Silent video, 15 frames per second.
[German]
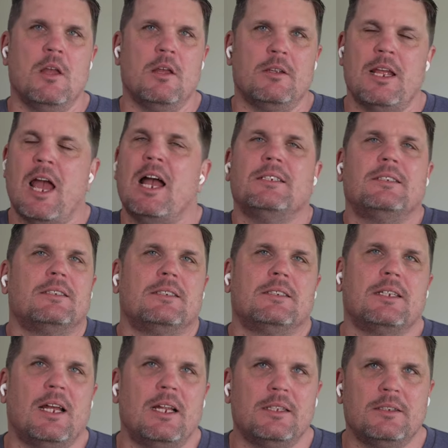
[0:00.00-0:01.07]
Ja, es ist
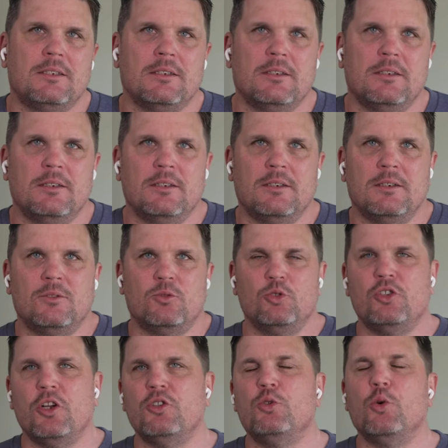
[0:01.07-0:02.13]
halt äh,
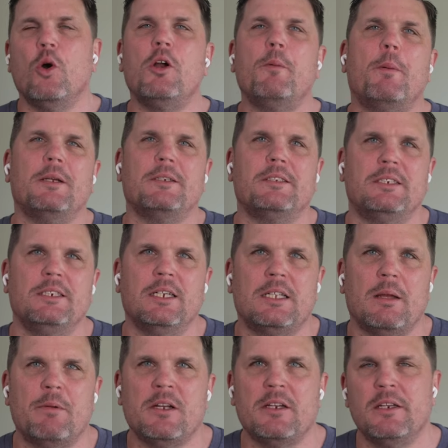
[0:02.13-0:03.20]
unter Druck passiert,
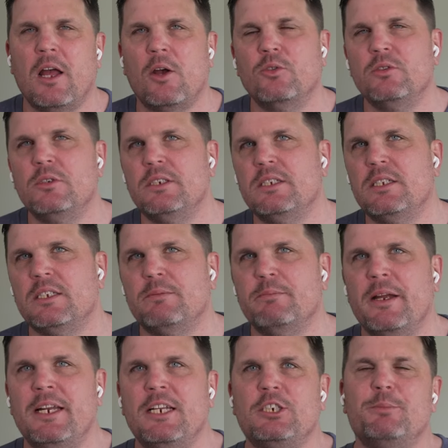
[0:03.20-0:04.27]
aber genauso ja. ist das
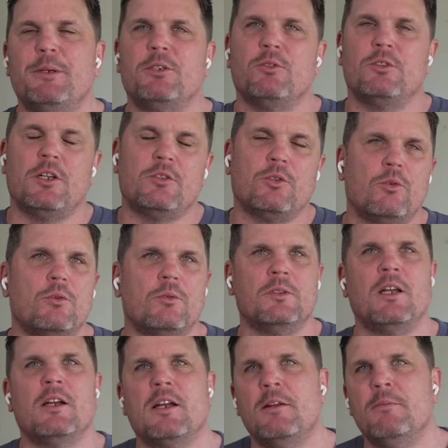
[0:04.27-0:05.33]
Management unter Druck und
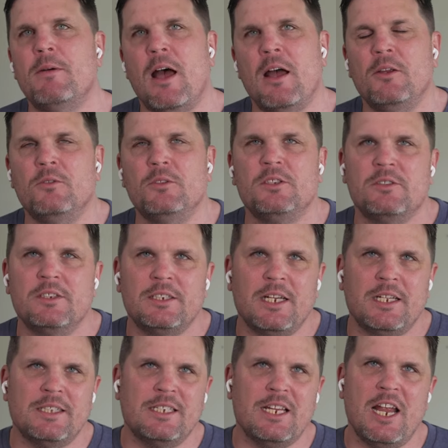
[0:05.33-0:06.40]
da kann Mario ja. uns was
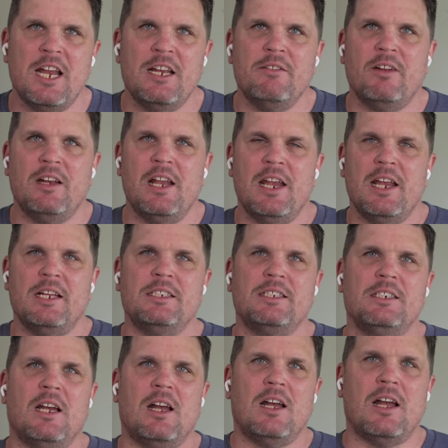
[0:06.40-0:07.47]
erzählen, weil er ist
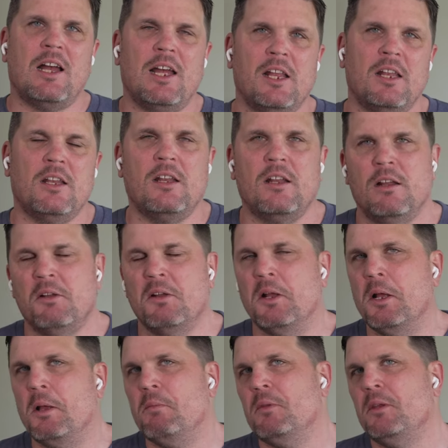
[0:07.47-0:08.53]
ja ein
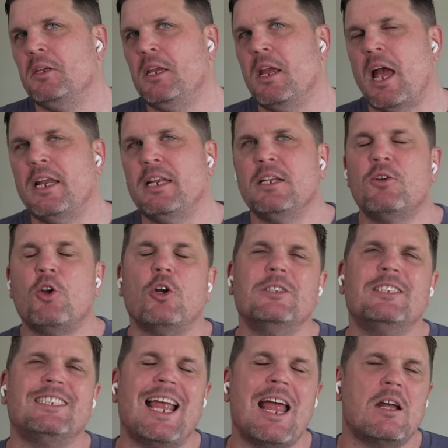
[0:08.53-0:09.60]
hier ein
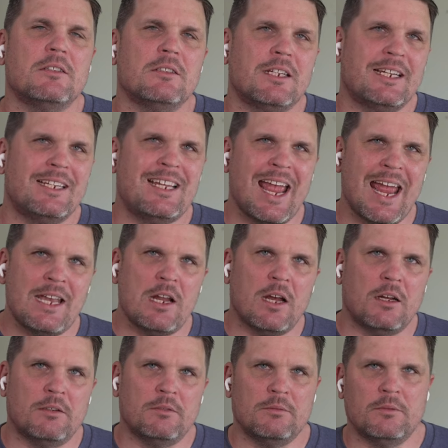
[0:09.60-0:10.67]

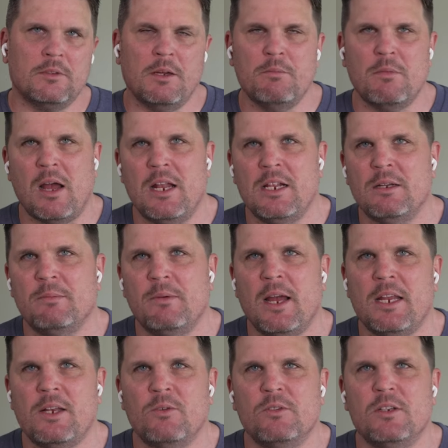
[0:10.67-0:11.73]
Konzernkenner im
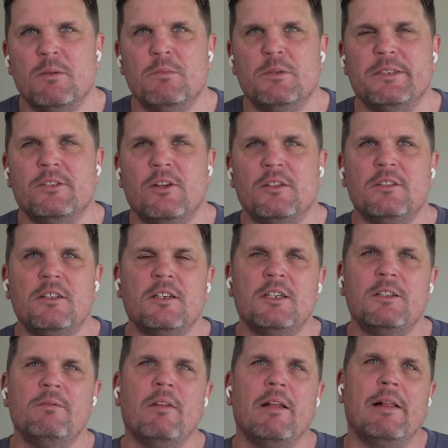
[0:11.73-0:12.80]
Allgemeinen und im
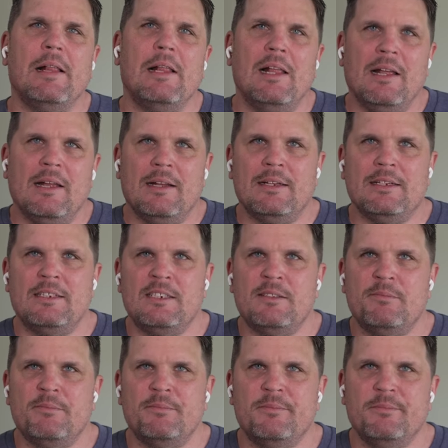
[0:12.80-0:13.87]
Besonderen.
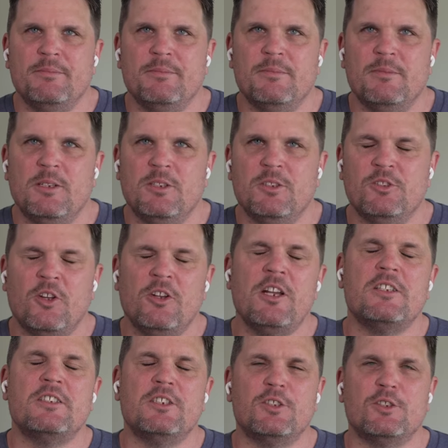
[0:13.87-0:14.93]
Ähm,
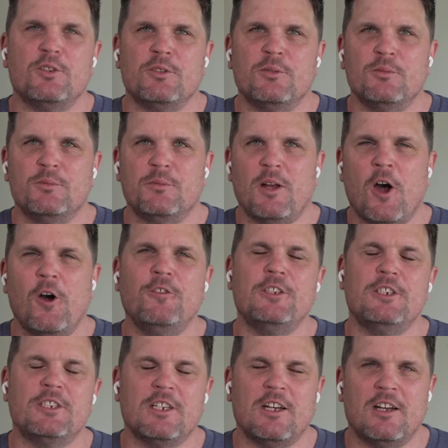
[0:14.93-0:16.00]
Sondersitzung,
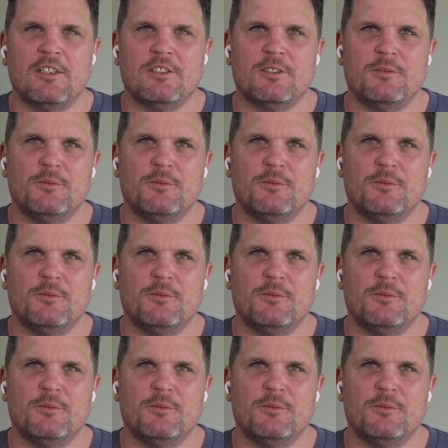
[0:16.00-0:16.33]
Aufsichtsrat.